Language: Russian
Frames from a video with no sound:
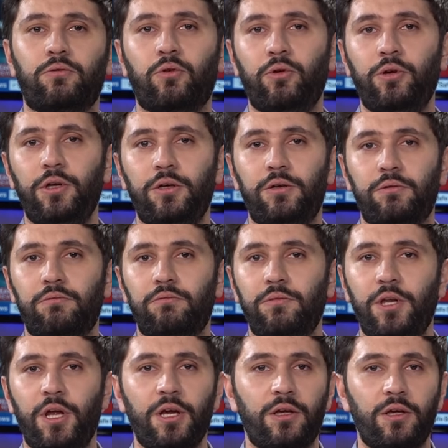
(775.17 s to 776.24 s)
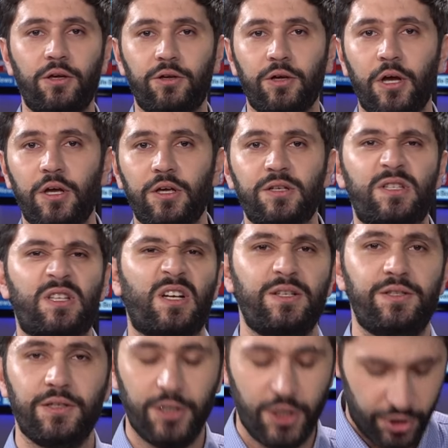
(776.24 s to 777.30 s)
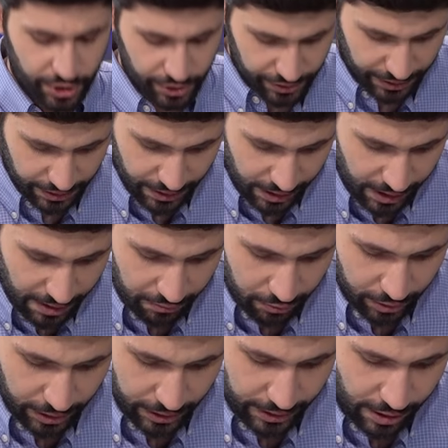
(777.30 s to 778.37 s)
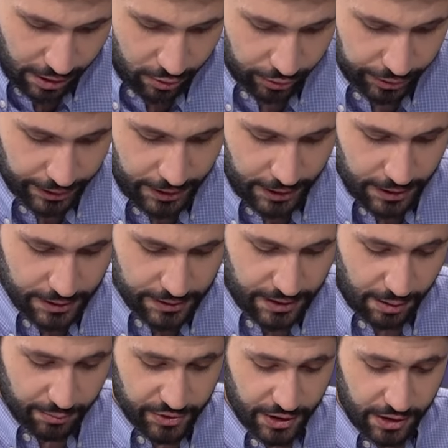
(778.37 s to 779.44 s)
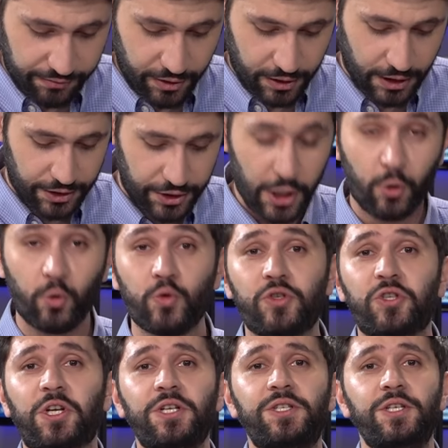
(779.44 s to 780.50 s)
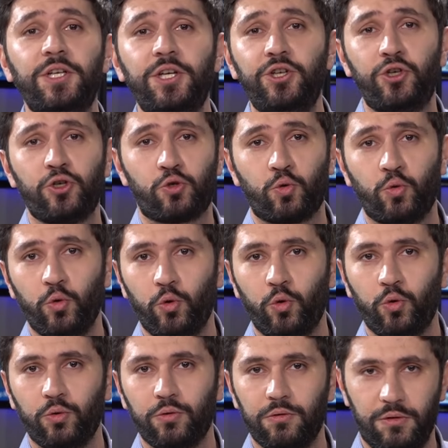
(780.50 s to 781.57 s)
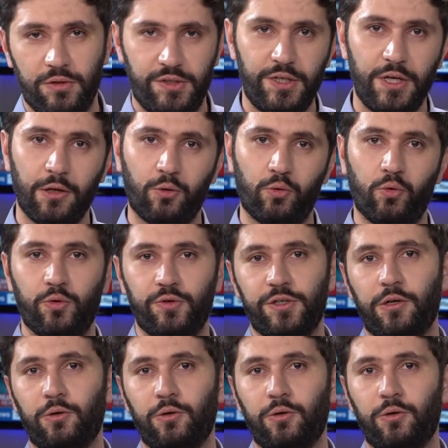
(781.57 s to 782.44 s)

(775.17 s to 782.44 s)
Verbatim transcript: но и некий стратегический договор, или, как он сам заявил, некую стратегическую сделку